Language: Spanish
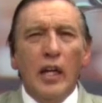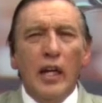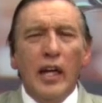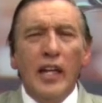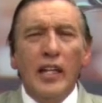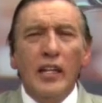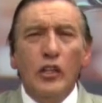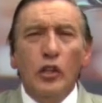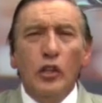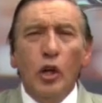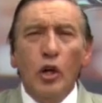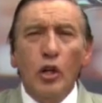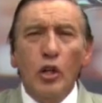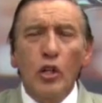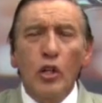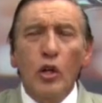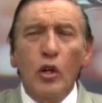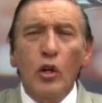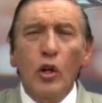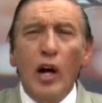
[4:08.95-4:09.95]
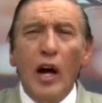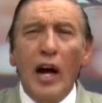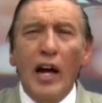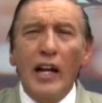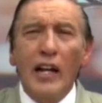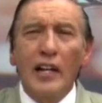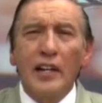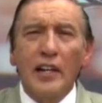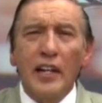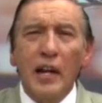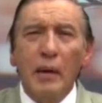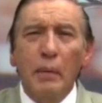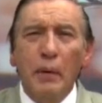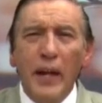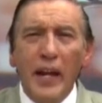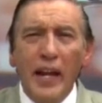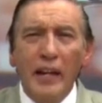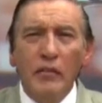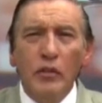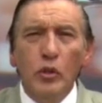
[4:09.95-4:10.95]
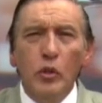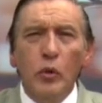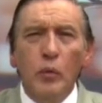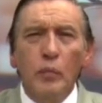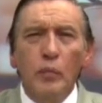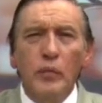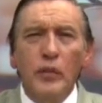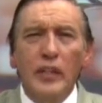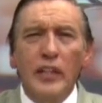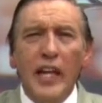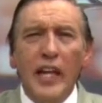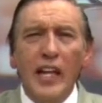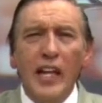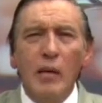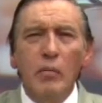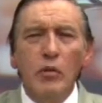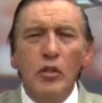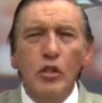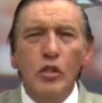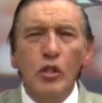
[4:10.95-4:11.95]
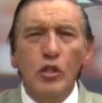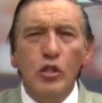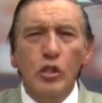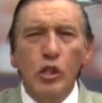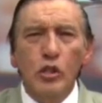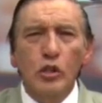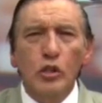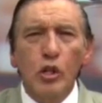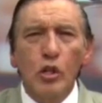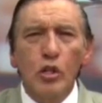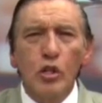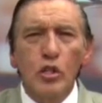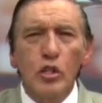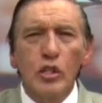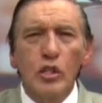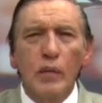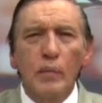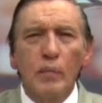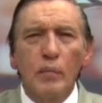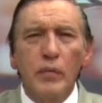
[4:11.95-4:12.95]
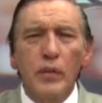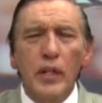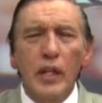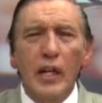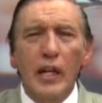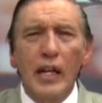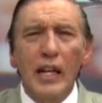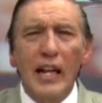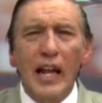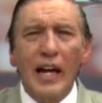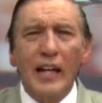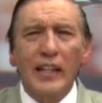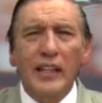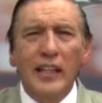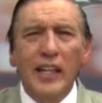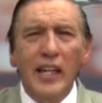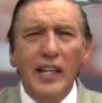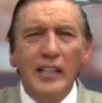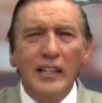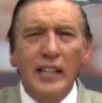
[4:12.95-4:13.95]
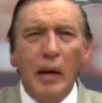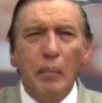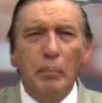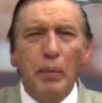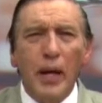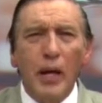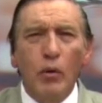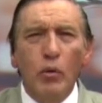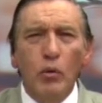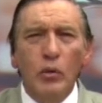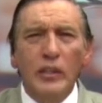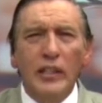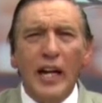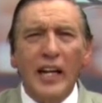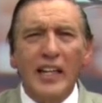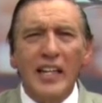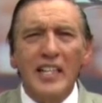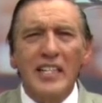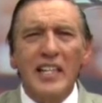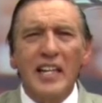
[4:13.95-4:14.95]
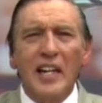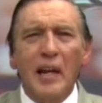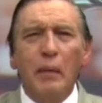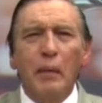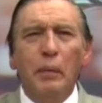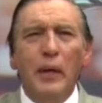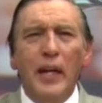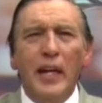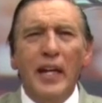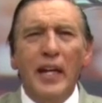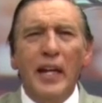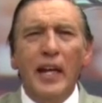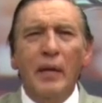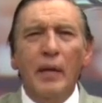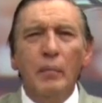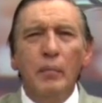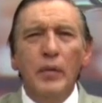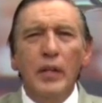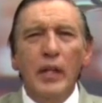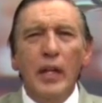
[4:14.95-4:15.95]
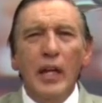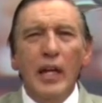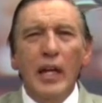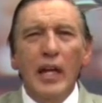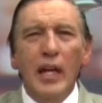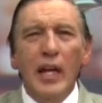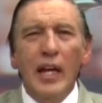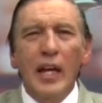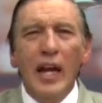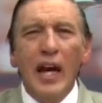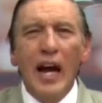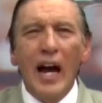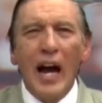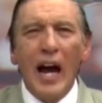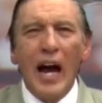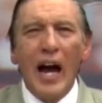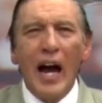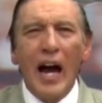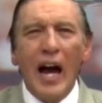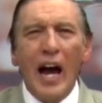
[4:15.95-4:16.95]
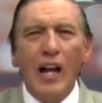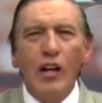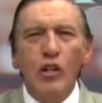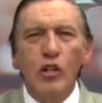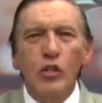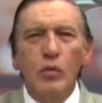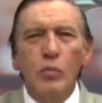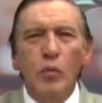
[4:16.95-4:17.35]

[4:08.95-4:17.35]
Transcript: En torno al referéndum, tenemos nosotros la quinta pregunta que se refiere a los